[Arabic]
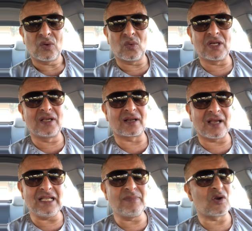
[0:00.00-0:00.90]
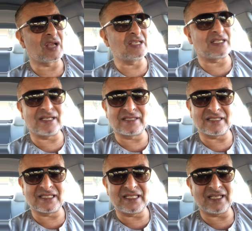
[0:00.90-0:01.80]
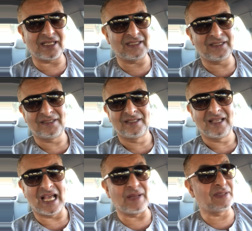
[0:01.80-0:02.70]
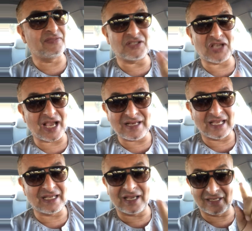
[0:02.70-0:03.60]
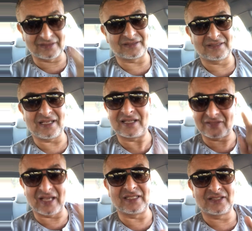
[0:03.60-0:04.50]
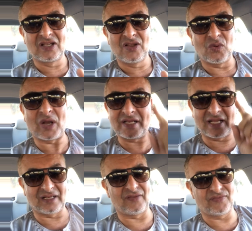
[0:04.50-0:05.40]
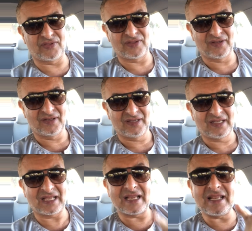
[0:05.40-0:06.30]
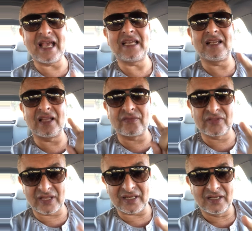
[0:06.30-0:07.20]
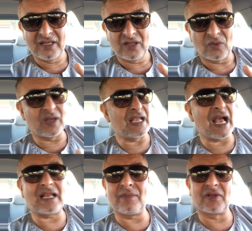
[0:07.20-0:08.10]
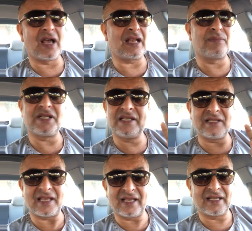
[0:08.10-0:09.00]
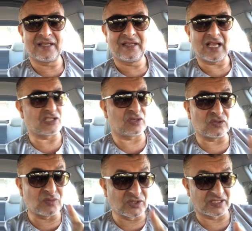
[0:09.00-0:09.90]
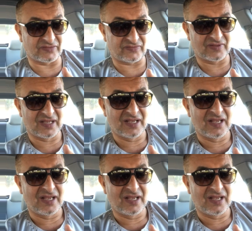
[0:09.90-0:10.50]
والجرايد ما وراهاش الا الست دي يا عيني انا ما دافعش عنها هي غلطت هي اخطات وخانها اللفظ خانها اللفظ وهي اعلم الله اعلم بنيتها ايه عشان اكون منصف